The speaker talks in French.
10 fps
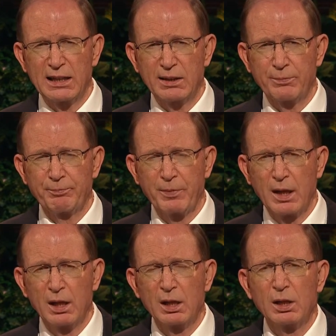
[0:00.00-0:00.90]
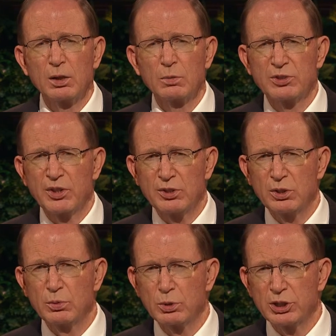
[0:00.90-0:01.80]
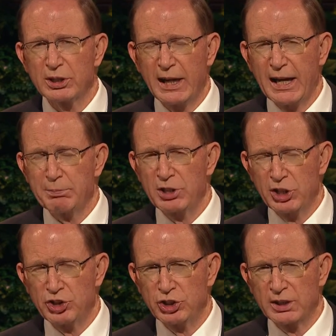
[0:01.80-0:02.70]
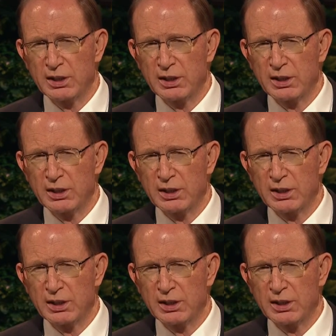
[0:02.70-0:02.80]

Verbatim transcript: Jésus a données à ses disciples, nouvellement appelés,